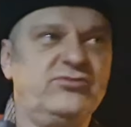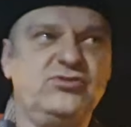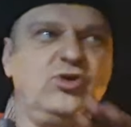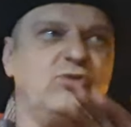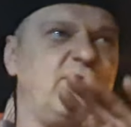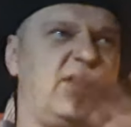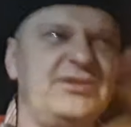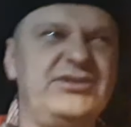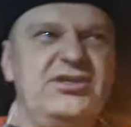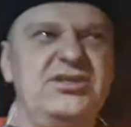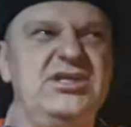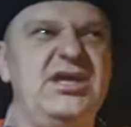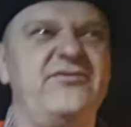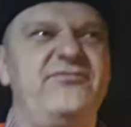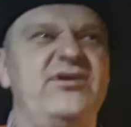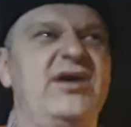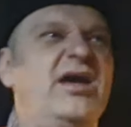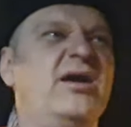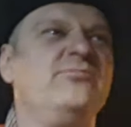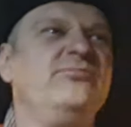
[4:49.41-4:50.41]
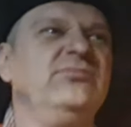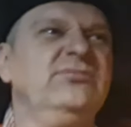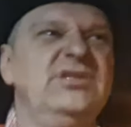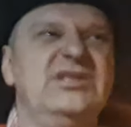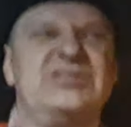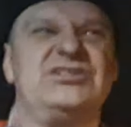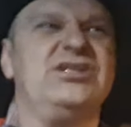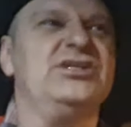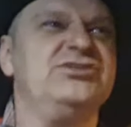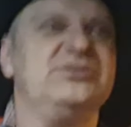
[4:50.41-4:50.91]
Dokładnie nie wiem,
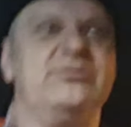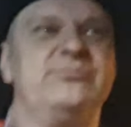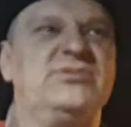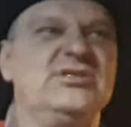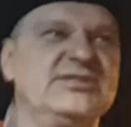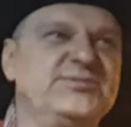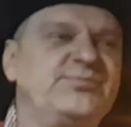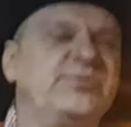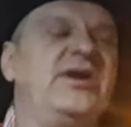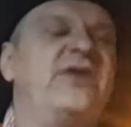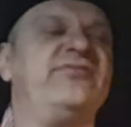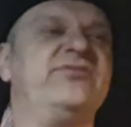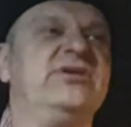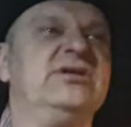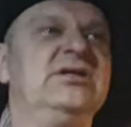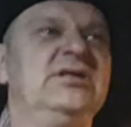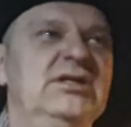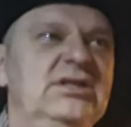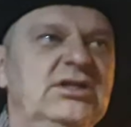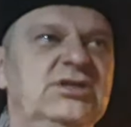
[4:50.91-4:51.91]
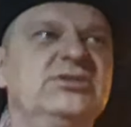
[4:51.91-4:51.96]
nie śledziłem tej sprawy,